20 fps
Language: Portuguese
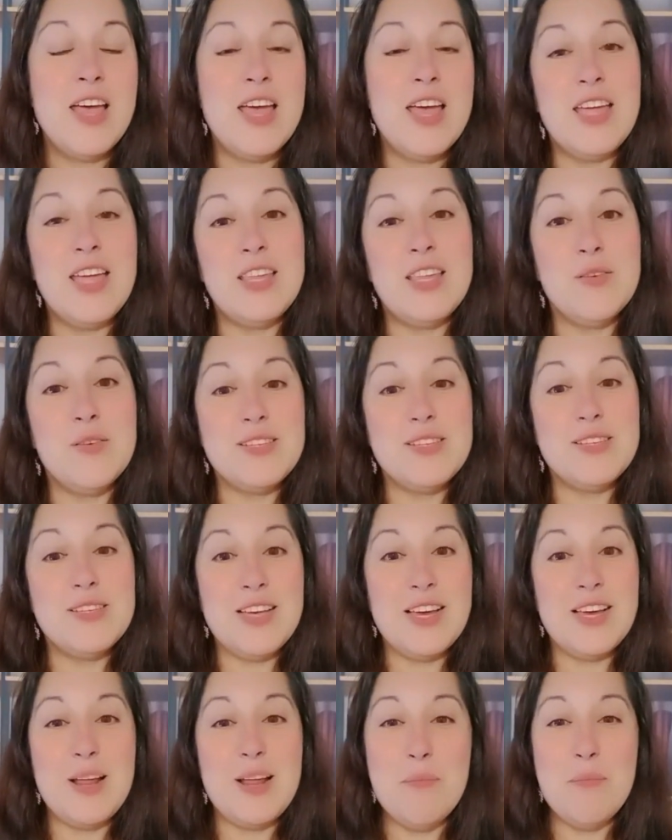Então, assim,
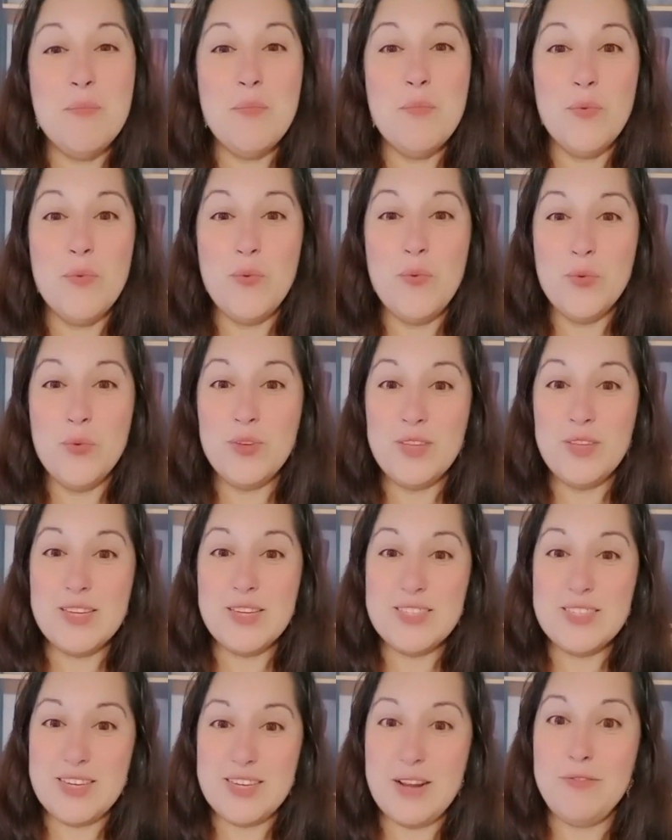era muita
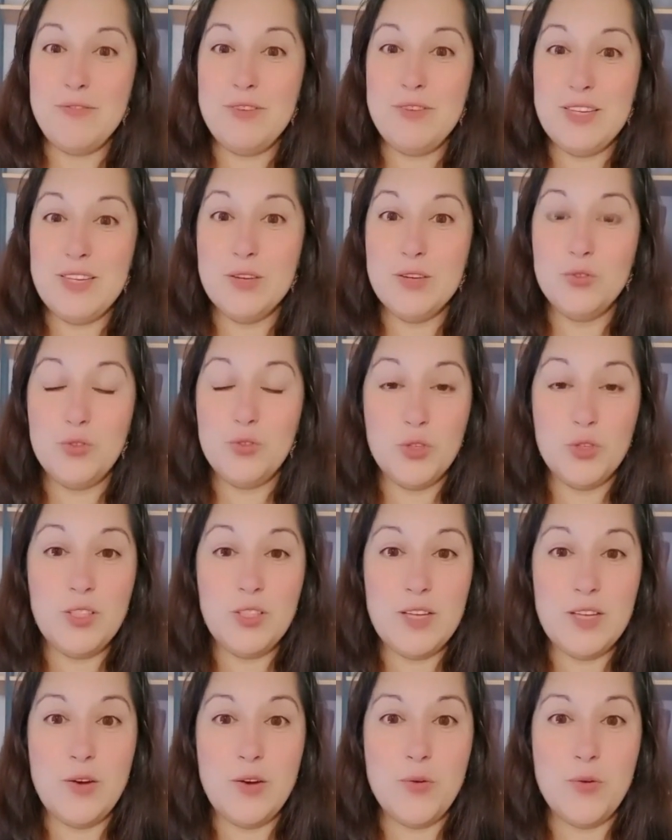escravidão
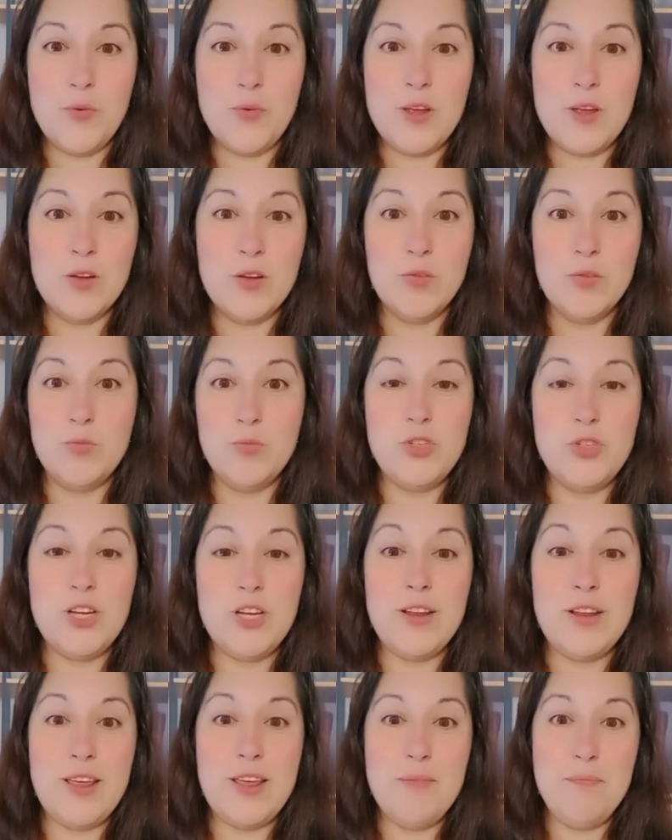total. Eu não podia
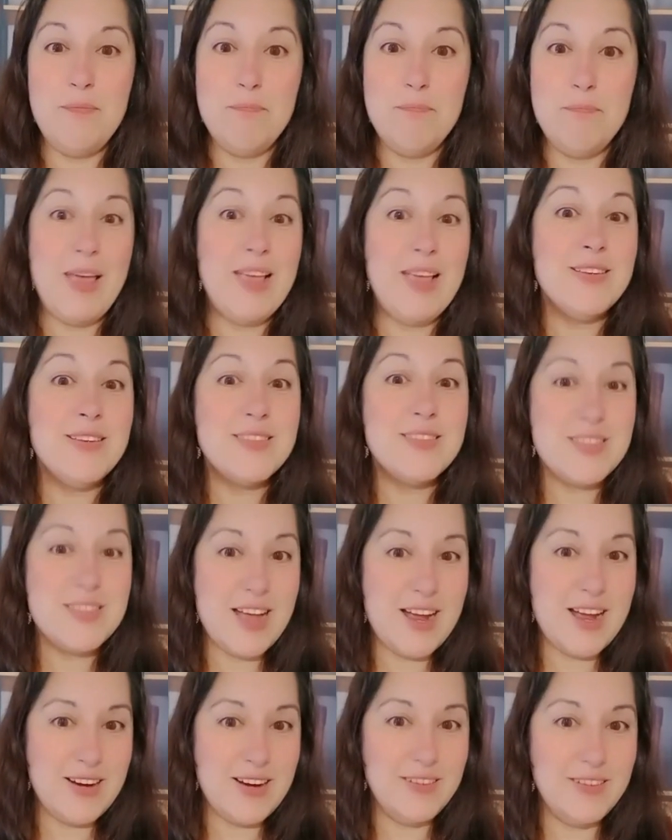nem
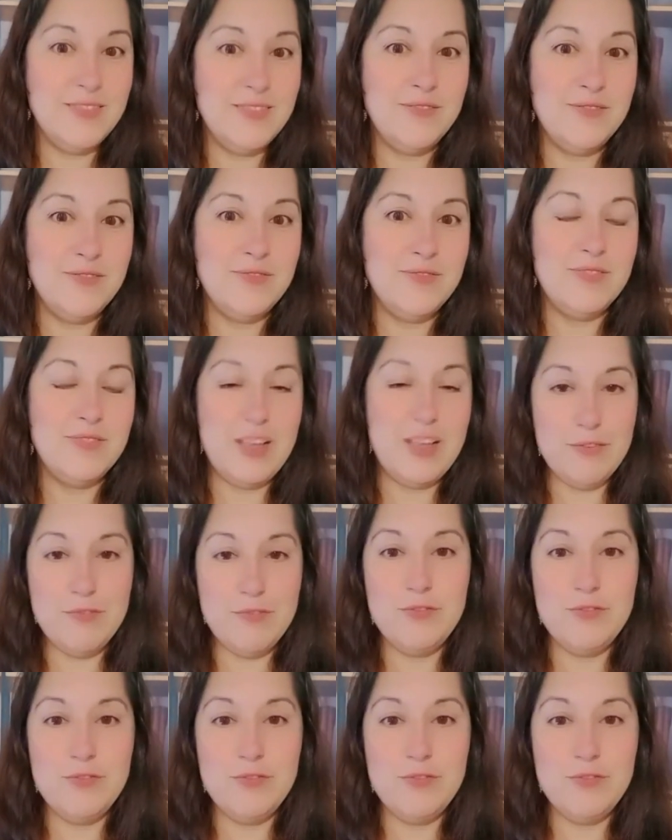pensar, né?